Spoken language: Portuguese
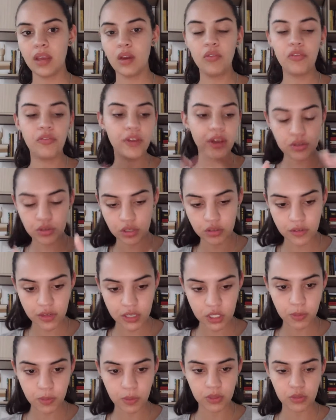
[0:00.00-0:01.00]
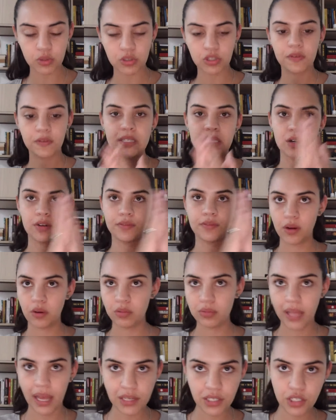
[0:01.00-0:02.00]
eu vejo, às vezes, pessoas que fizeram
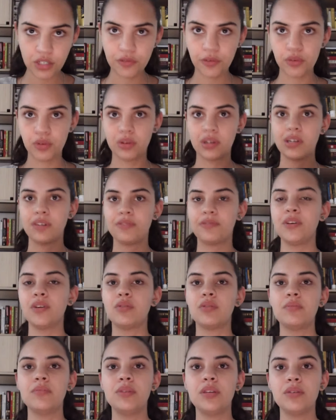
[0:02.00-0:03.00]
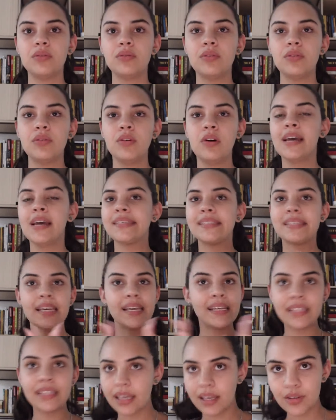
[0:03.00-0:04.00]
faculdade de fotografia comigo
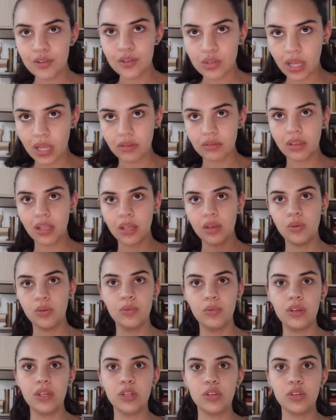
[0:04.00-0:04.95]
sem ter resultado nenhum,